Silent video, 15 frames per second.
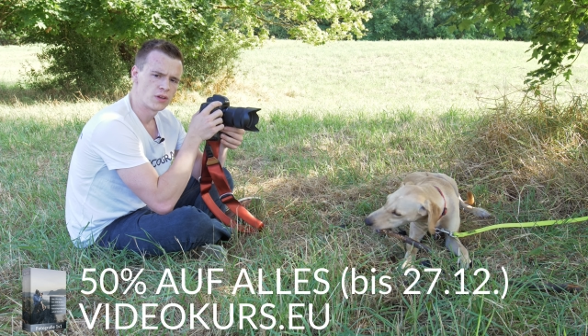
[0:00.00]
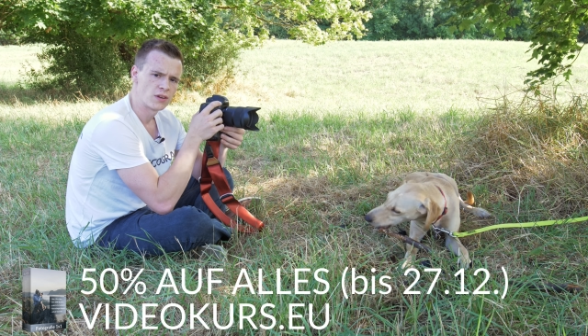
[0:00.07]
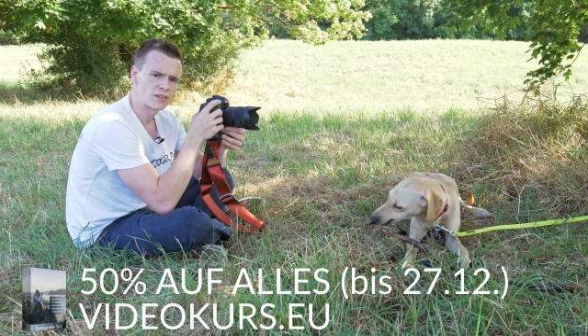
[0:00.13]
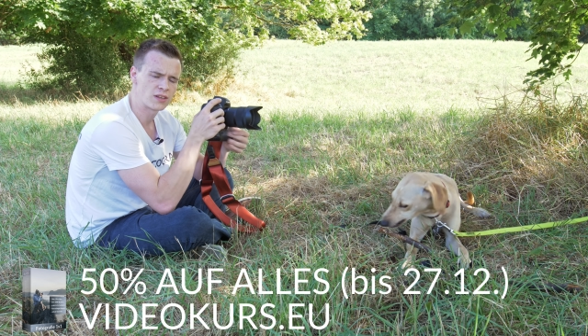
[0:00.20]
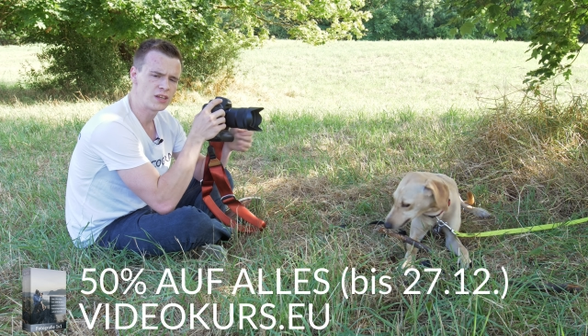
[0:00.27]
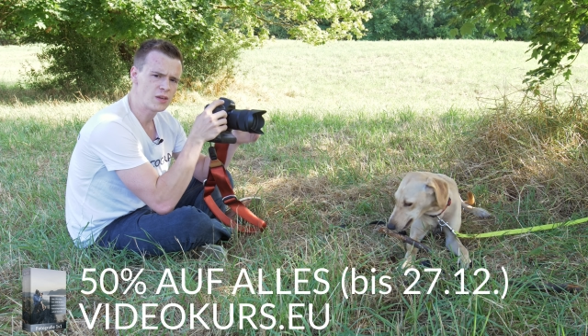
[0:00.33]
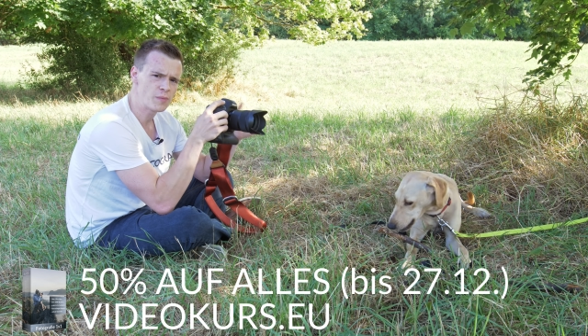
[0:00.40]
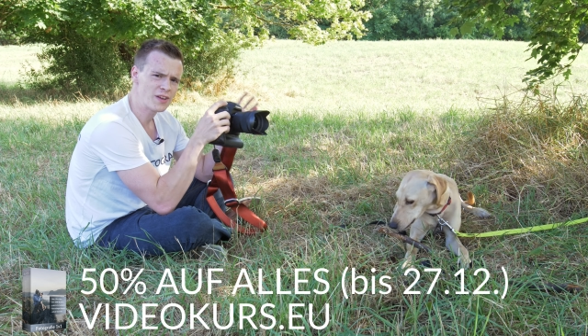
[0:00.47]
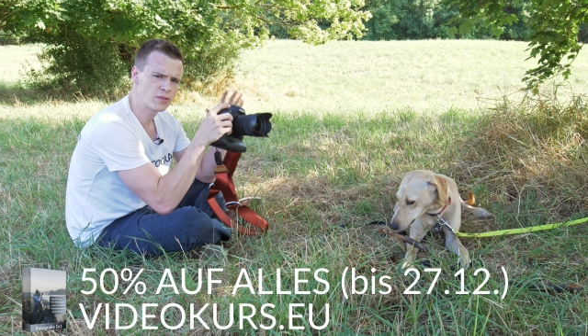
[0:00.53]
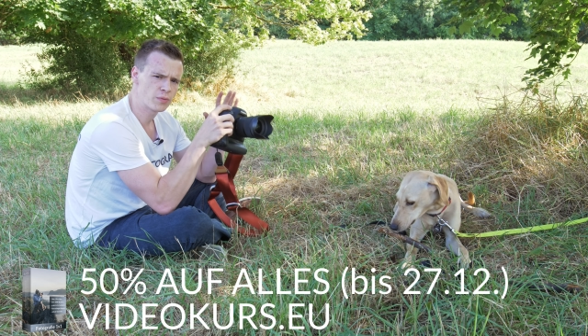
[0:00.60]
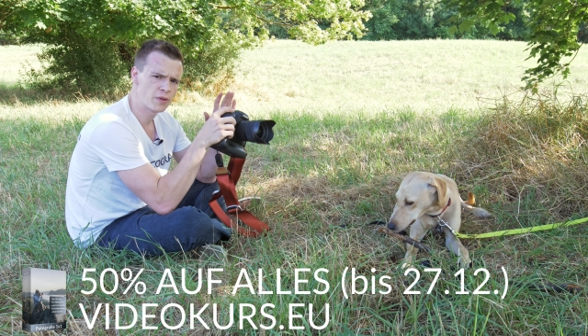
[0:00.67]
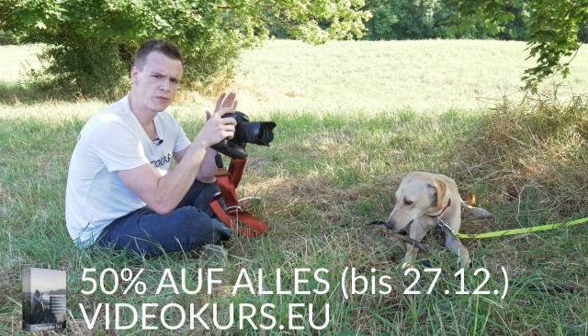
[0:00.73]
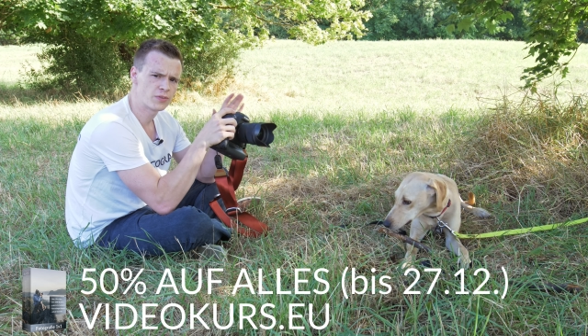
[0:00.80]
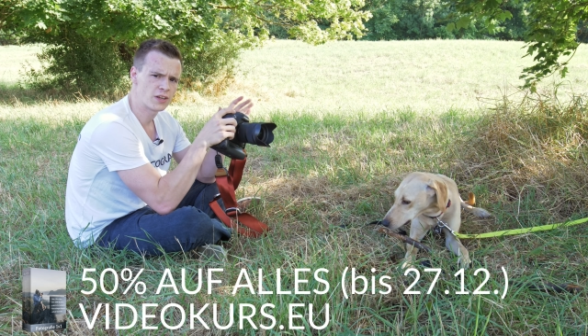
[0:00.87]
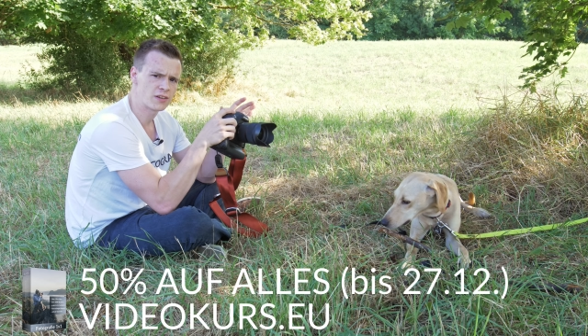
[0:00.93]
Das klingt im ersten
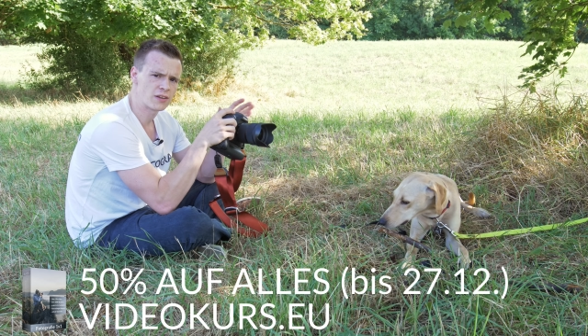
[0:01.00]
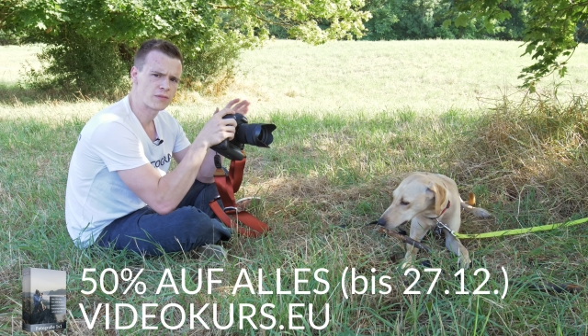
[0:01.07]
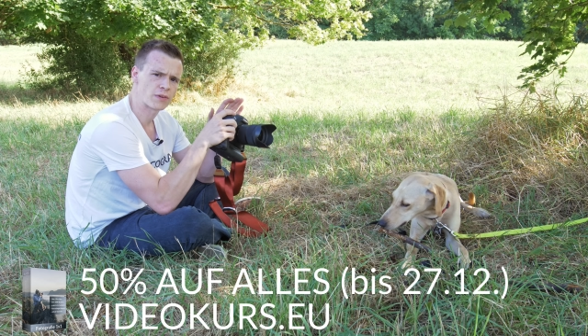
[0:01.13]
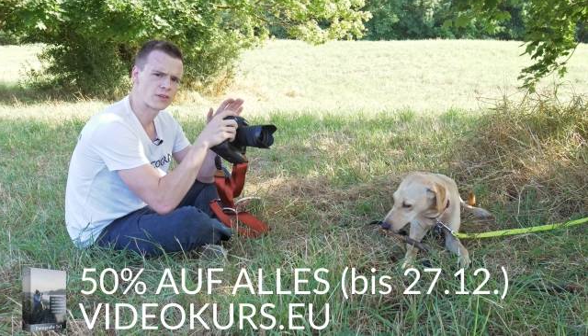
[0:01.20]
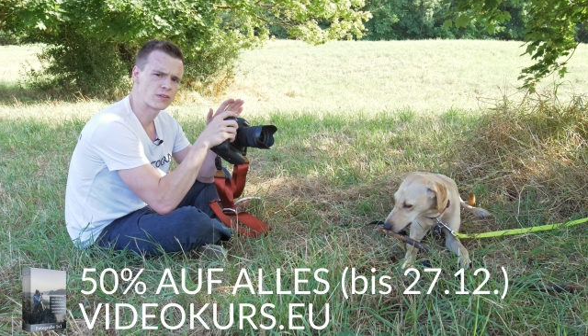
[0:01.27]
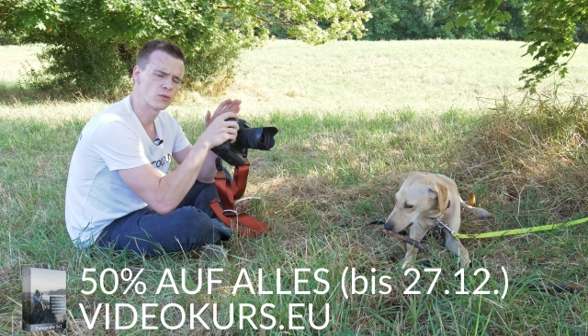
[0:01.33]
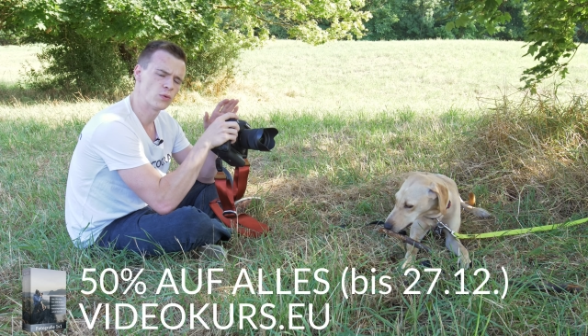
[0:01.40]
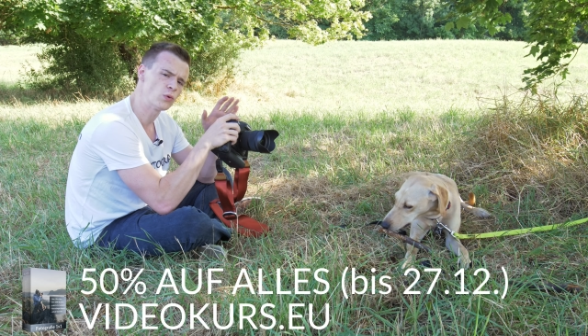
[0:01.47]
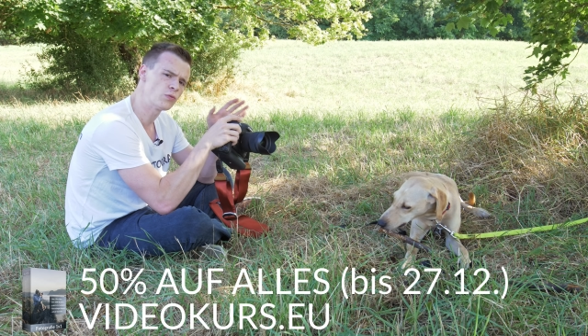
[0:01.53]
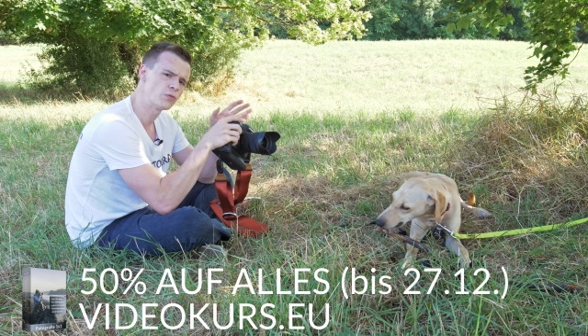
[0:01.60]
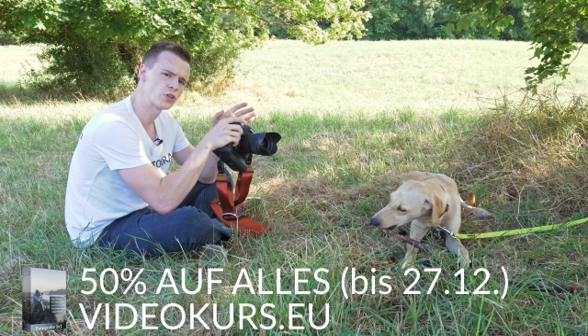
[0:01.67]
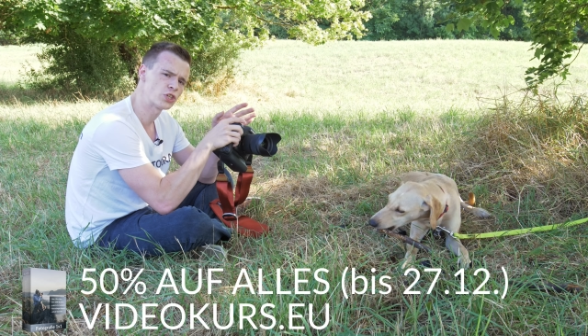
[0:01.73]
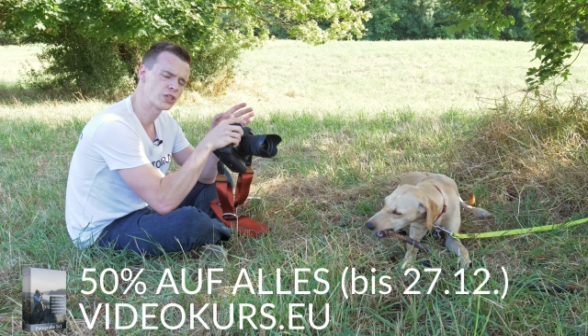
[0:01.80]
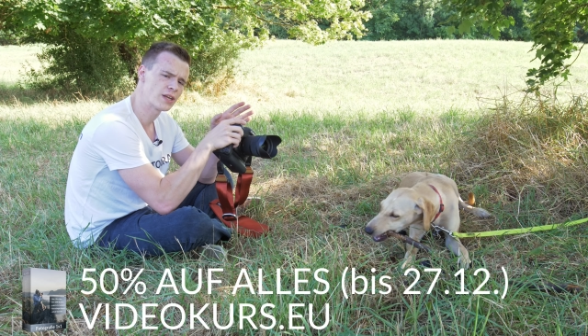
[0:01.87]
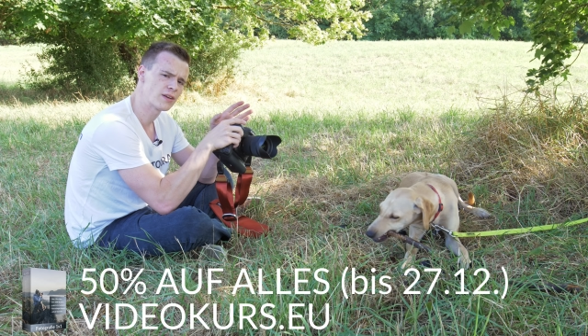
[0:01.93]
Moment vielleicht etwas
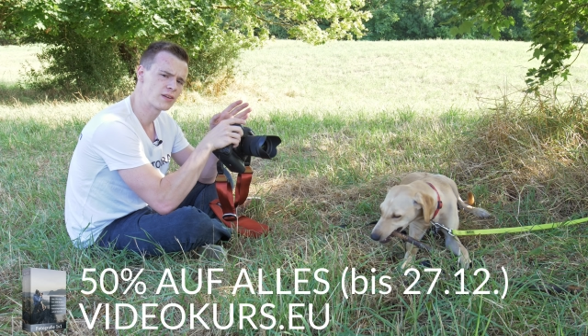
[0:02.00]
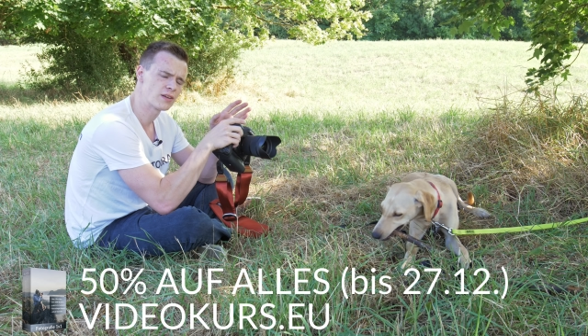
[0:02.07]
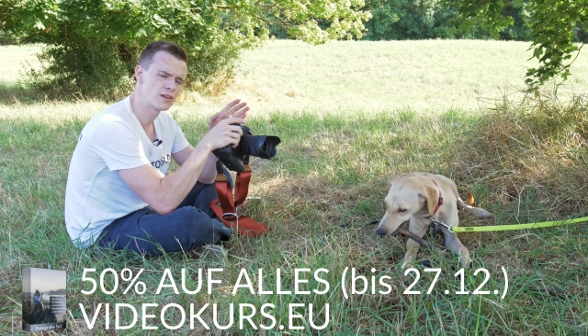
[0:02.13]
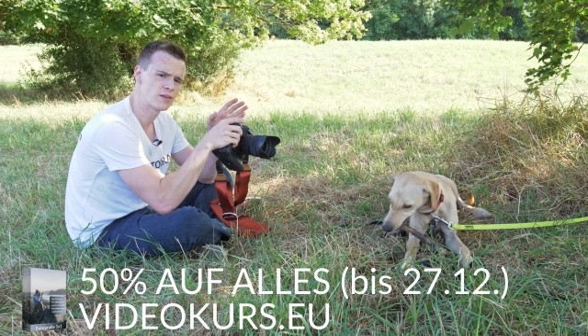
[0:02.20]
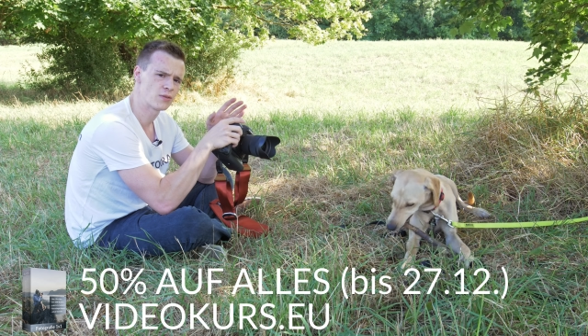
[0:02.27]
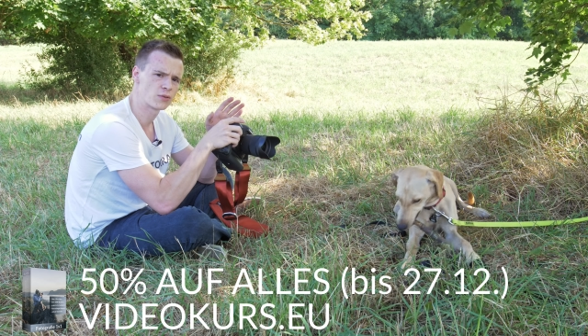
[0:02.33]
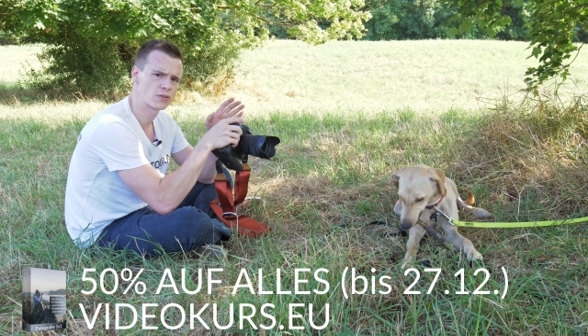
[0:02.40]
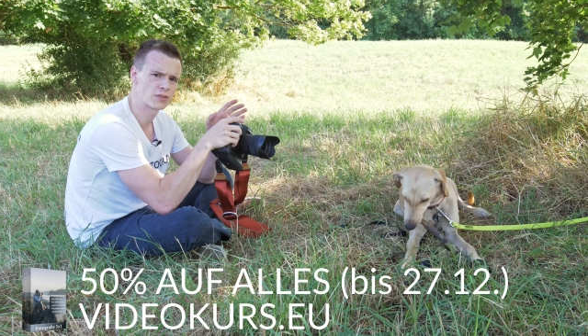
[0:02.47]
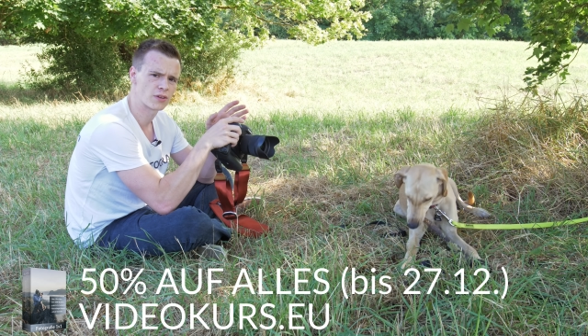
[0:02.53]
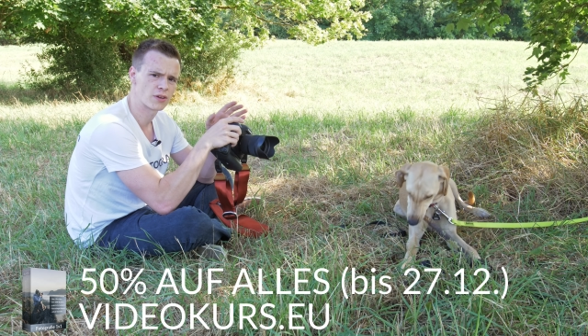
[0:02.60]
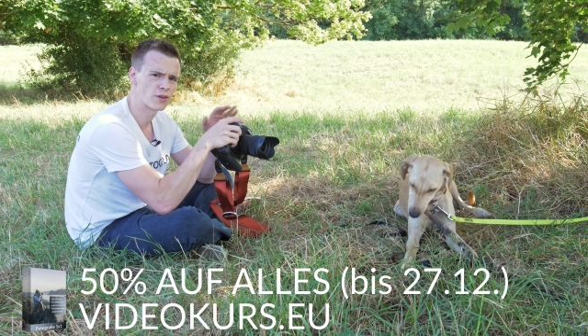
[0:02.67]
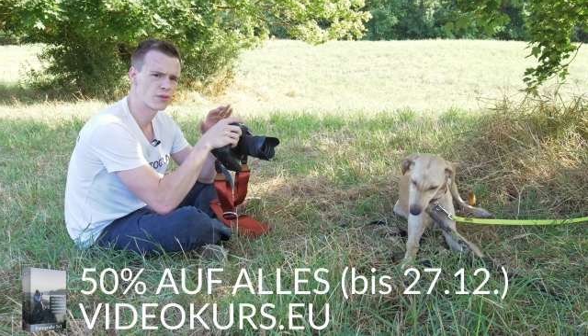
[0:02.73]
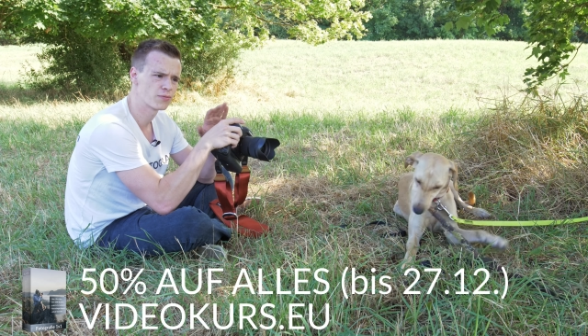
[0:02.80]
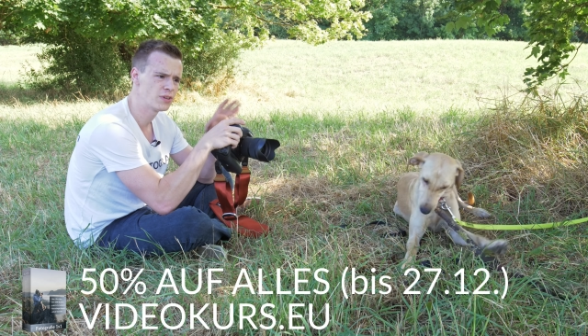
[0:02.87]
unverständlich und äh,